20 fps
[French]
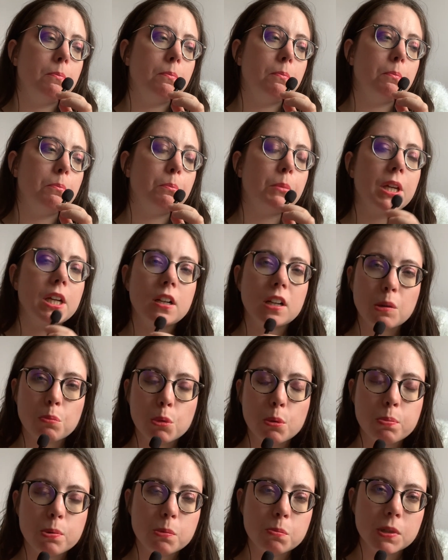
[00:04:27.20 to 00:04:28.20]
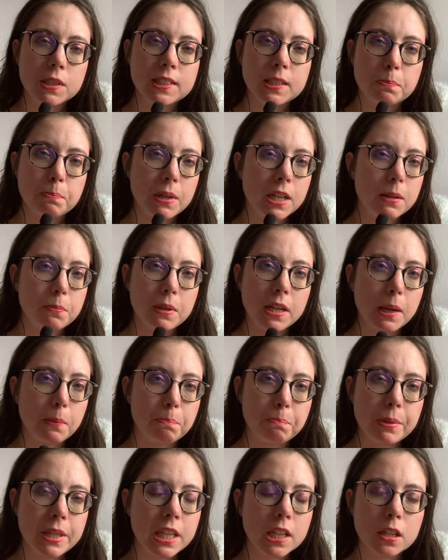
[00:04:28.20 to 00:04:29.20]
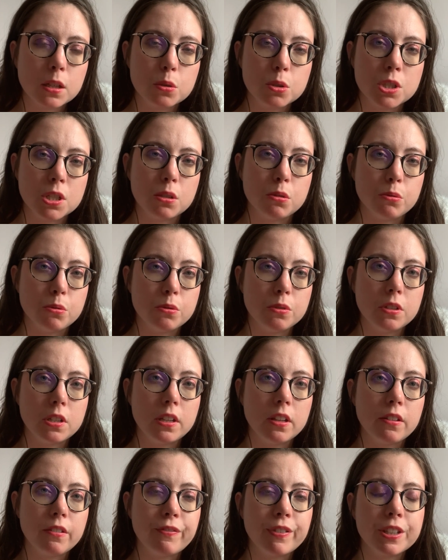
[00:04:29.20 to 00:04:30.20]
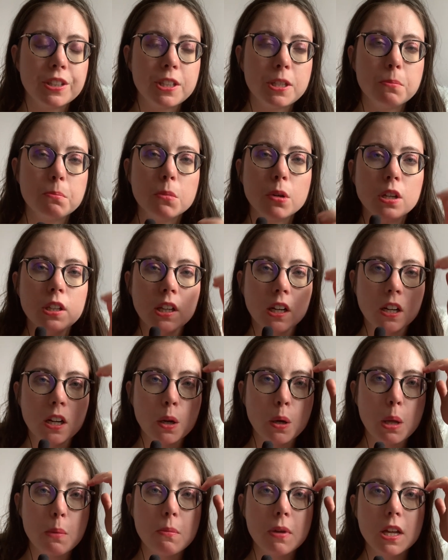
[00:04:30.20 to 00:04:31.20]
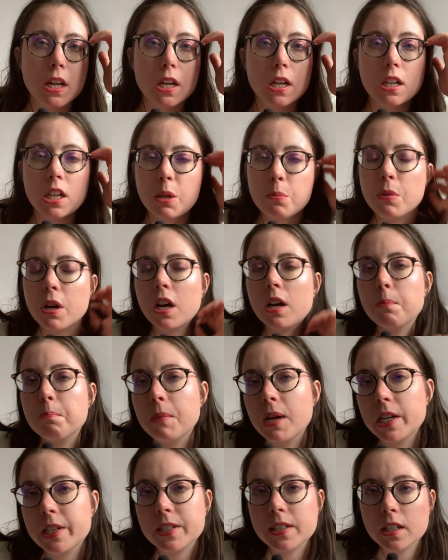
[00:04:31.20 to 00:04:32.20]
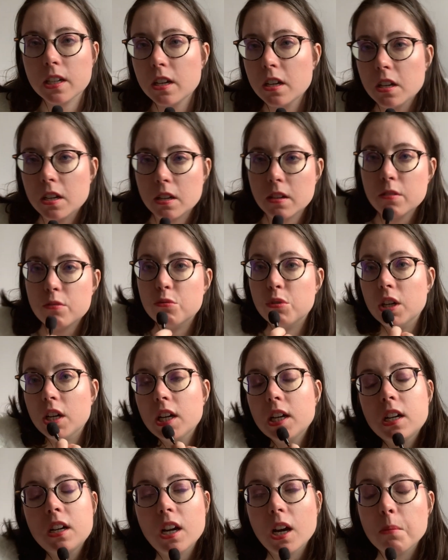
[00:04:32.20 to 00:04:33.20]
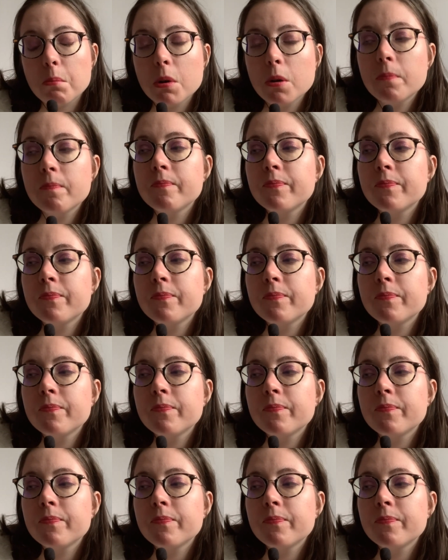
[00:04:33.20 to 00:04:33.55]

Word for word: Mais clairement, pour moi, c'est pas la pire que j'ai lue. Effectivement, il y a quand même un climat malsain, hein, voilà, clairement.